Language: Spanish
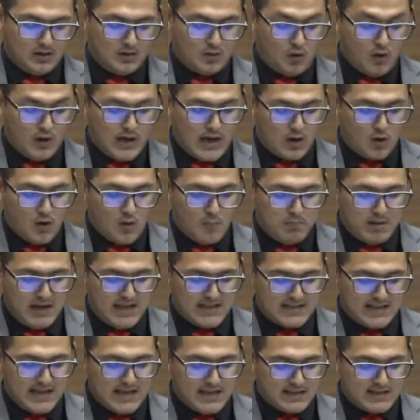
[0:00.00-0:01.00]
con la
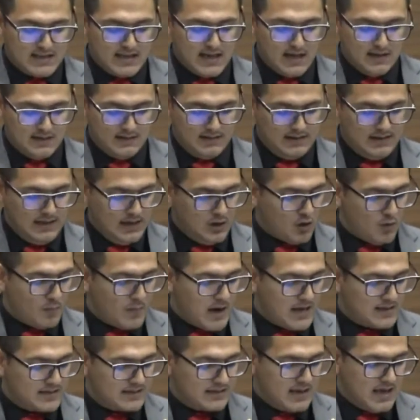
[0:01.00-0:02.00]
complacencia, digo
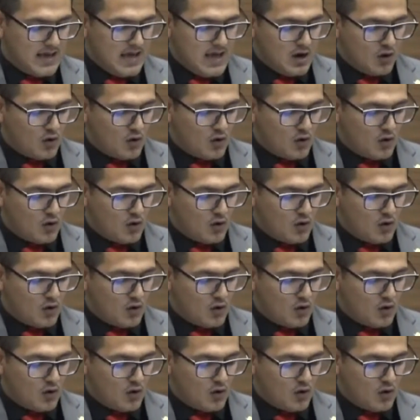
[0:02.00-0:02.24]
más,